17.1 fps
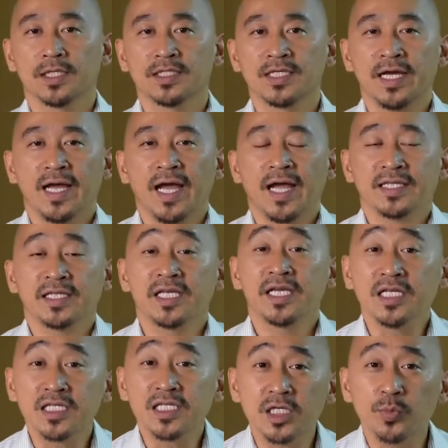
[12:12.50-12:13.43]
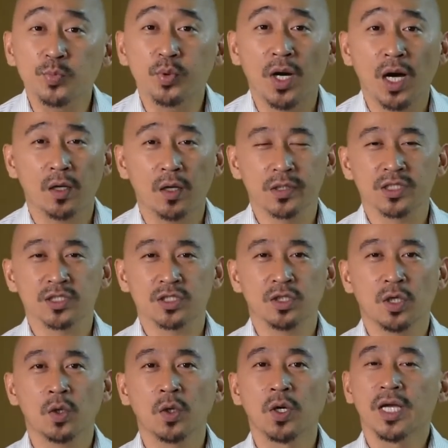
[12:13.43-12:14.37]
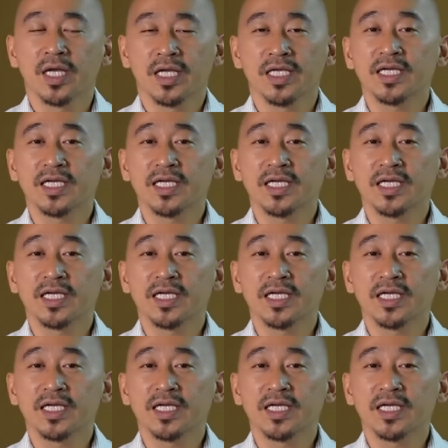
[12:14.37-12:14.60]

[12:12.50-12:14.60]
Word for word: 在天气不好的时候，